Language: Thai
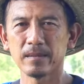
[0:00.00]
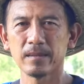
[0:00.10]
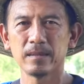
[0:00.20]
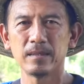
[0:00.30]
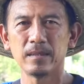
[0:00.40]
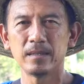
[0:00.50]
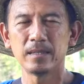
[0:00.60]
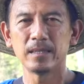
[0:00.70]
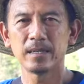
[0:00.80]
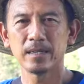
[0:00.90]
ถึงจะได้
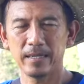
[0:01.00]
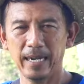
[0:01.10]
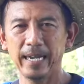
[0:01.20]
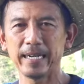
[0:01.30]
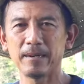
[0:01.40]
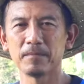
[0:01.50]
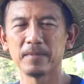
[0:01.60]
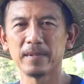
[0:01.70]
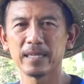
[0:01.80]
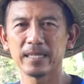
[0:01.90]
ชี้บอกว่าตัวนี้รา
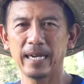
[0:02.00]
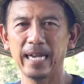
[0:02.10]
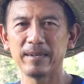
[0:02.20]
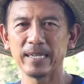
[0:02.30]
คาประมาณเท่า